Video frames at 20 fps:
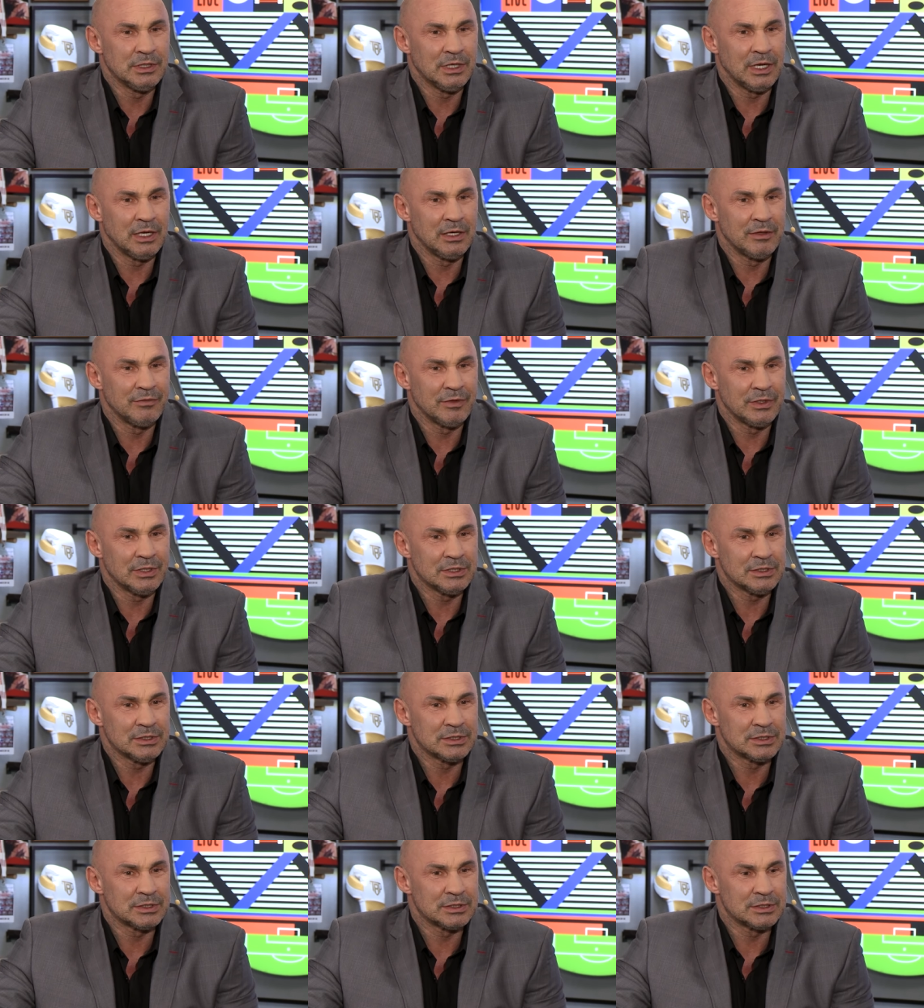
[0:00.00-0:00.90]
y,
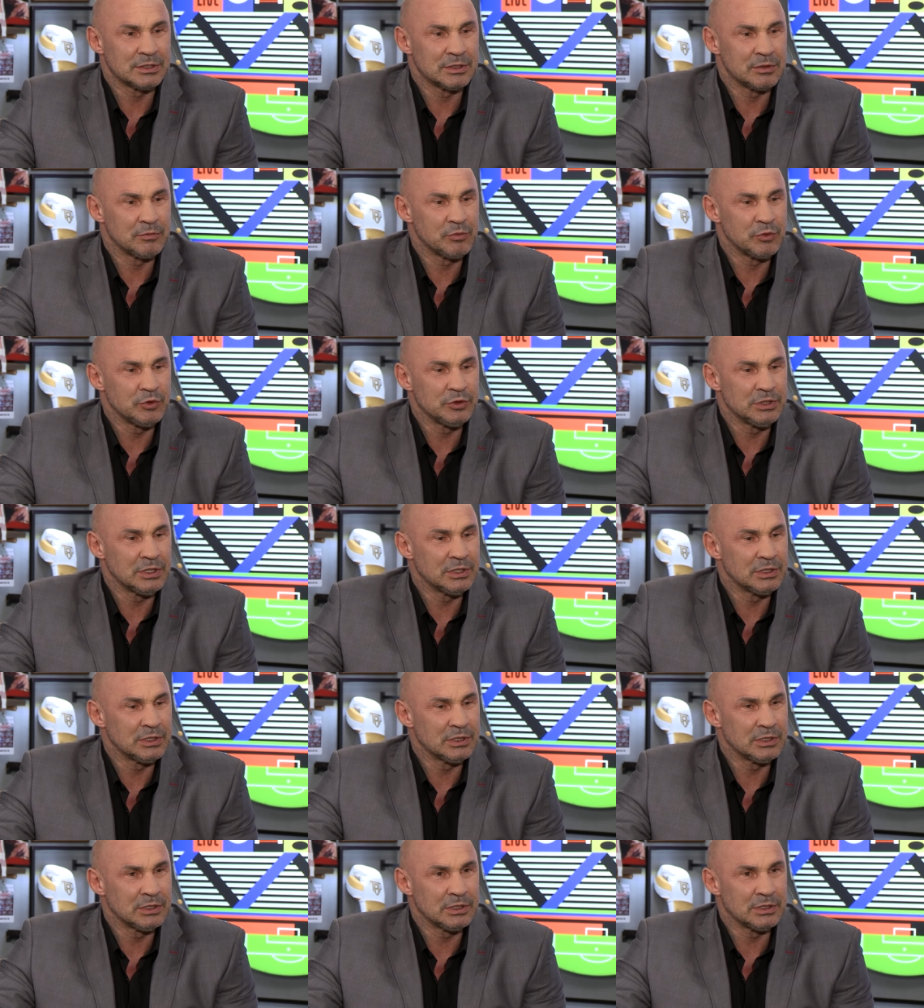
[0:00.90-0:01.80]
Alvarez pójdzie
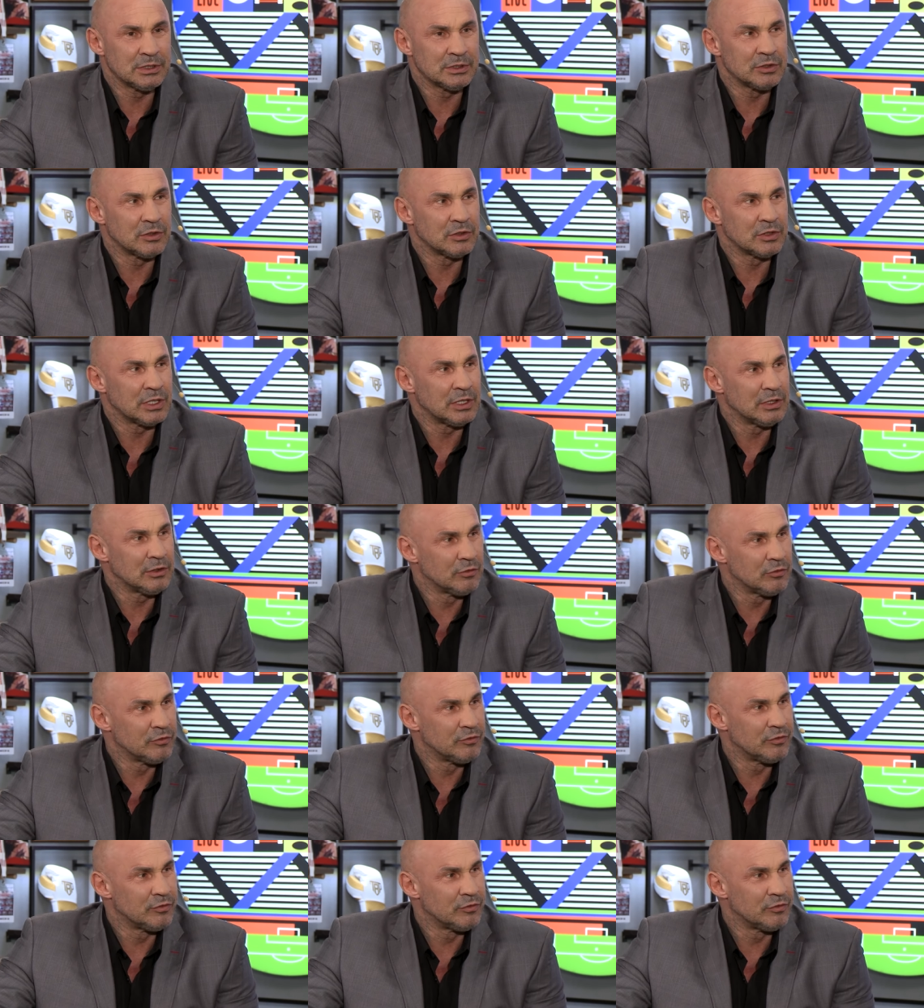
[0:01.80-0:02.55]
na totalną